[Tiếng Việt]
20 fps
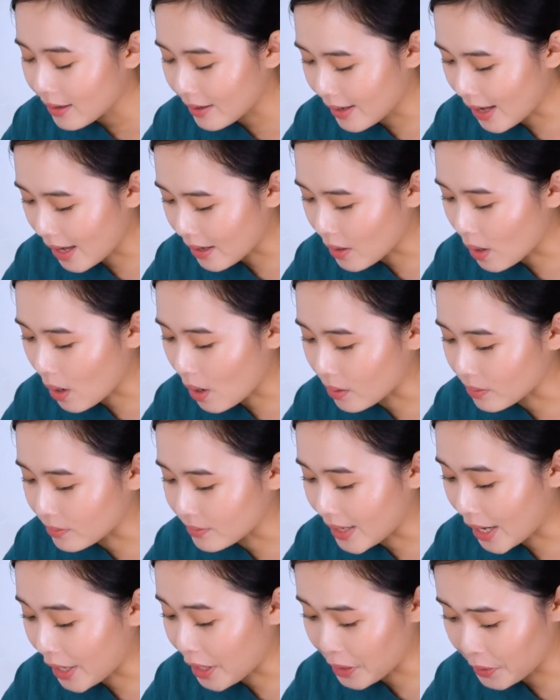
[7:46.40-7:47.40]
Các
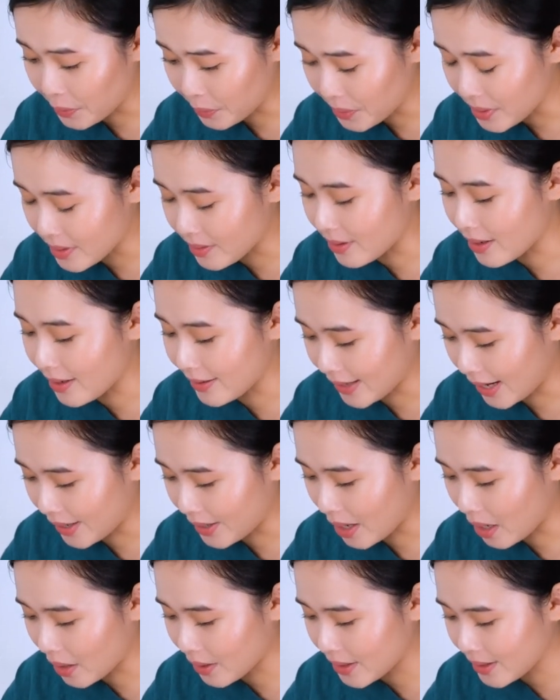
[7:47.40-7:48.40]
con đã hiểu được lời ta
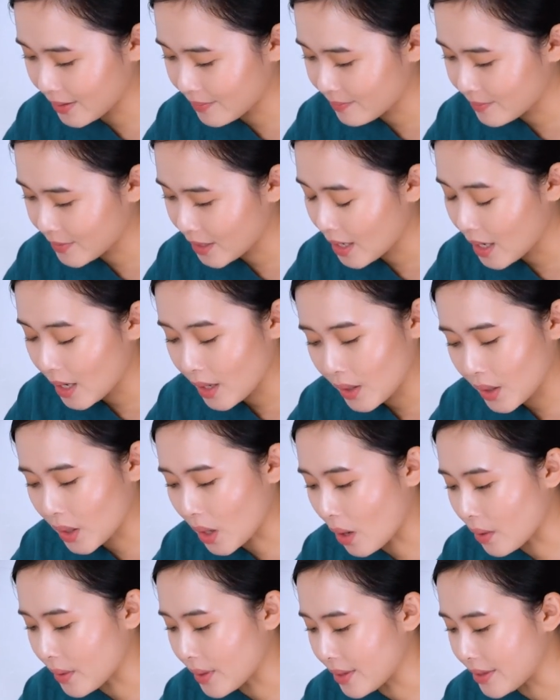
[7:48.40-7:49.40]
nói.
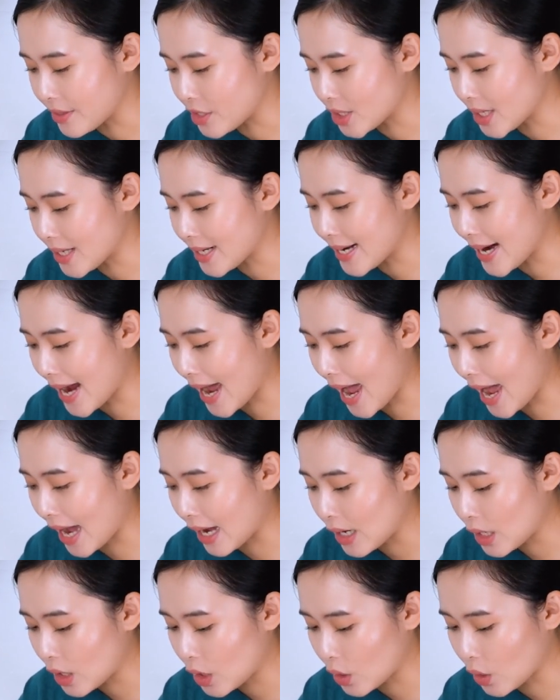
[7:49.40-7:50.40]
Con người sinh
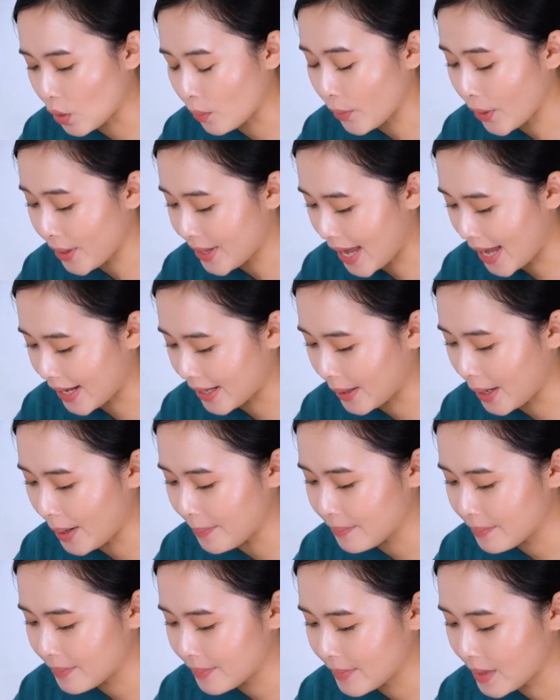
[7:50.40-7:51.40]
ra không có giai
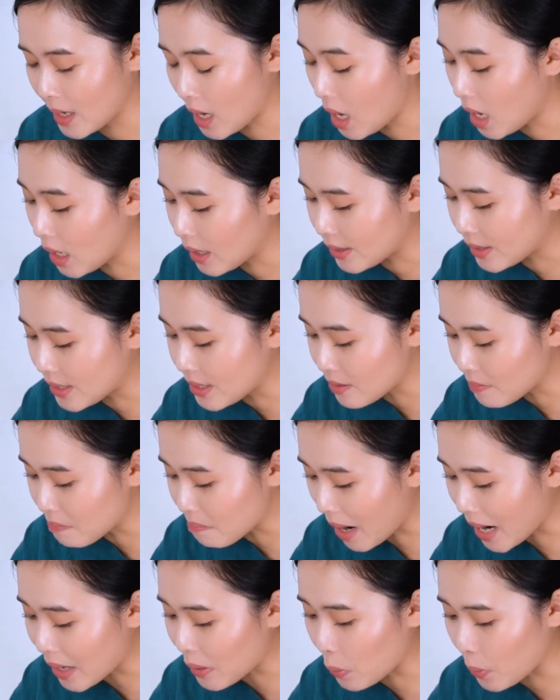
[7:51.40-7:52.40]
cấp. Nước
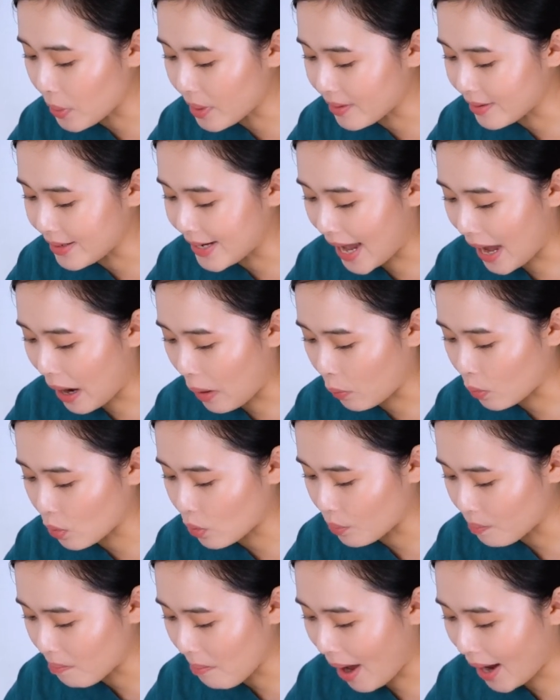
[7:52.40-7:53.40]
mắt của người nào
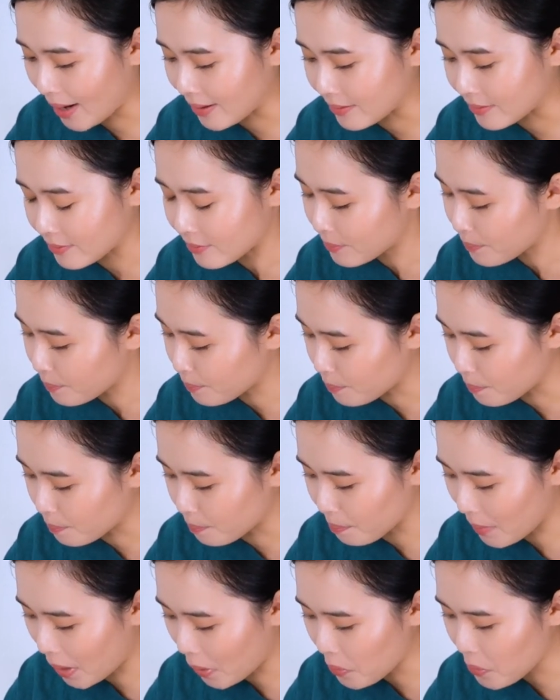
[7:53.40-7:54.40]
cũng mặn,
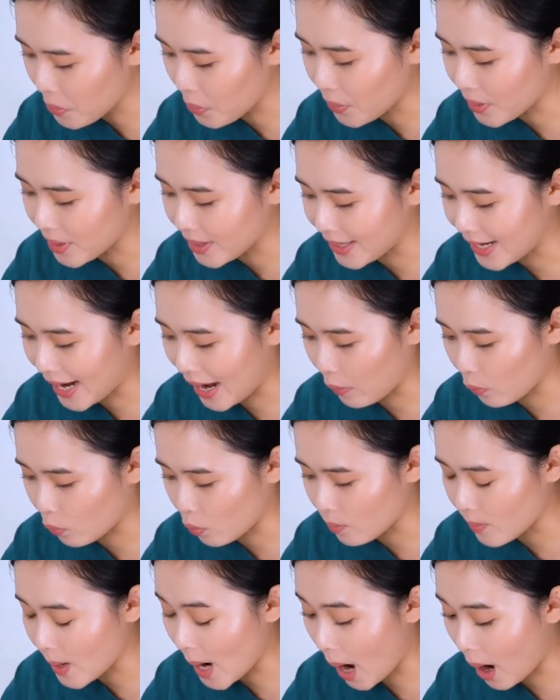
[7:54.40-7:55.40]
máu của người nào
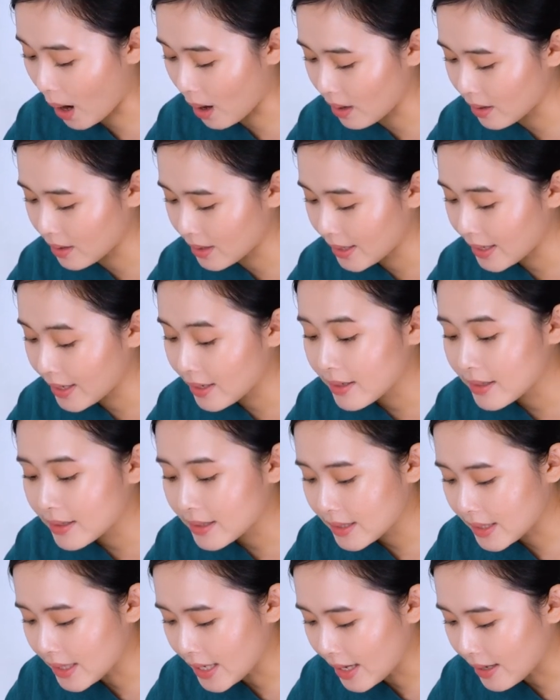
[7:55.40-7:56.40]
cũng đỏ
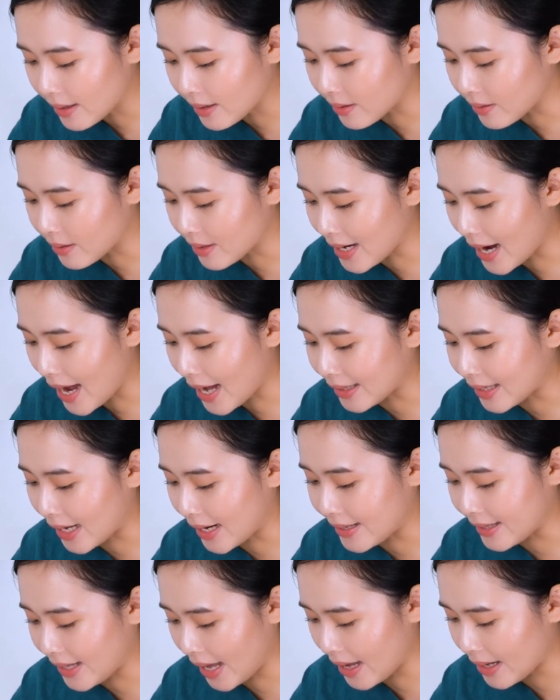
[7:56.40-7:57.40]
chia người ra
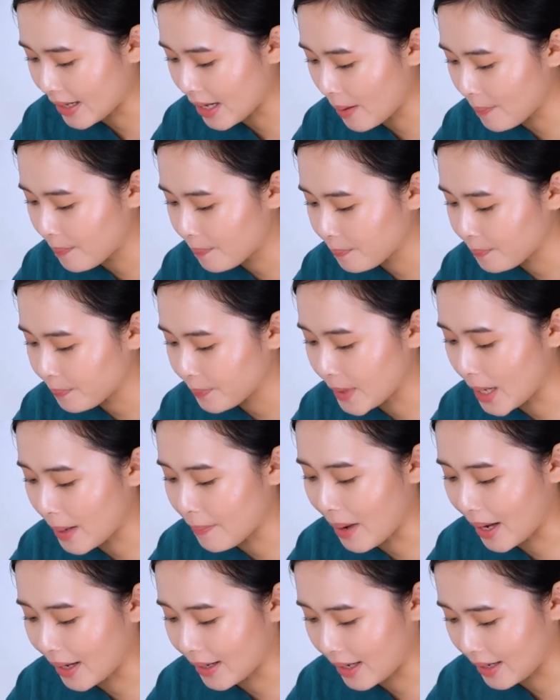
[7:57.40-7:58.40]
thành giai cấp
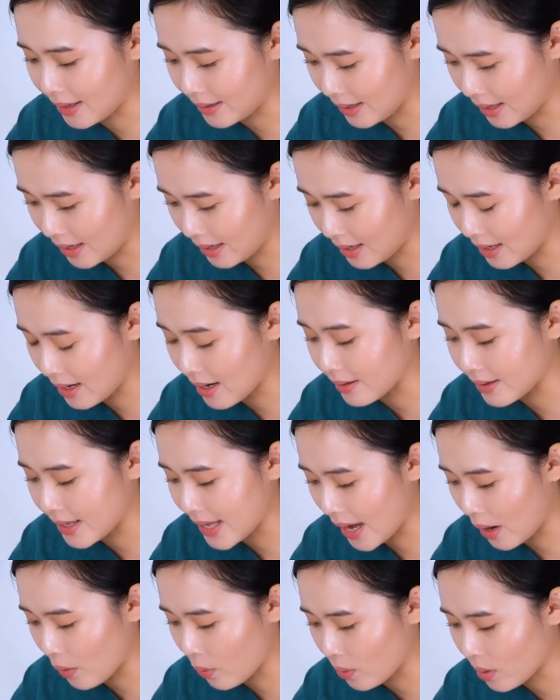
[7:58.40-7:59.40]
để mà kỳ thị lẫn
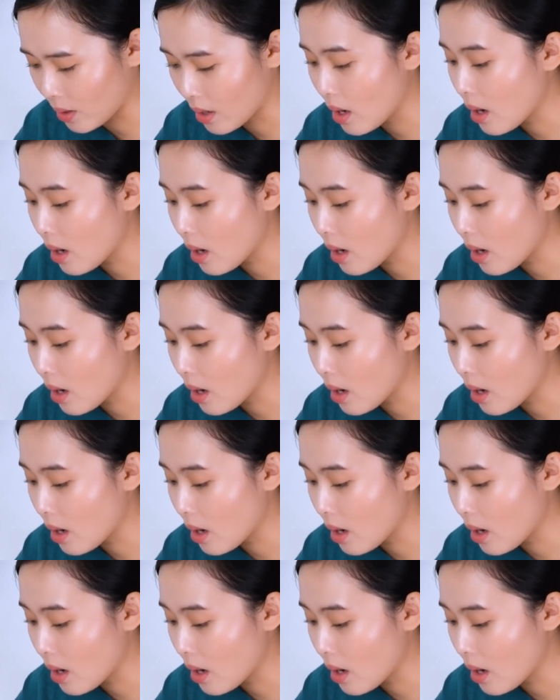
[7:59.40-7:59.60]
nhau.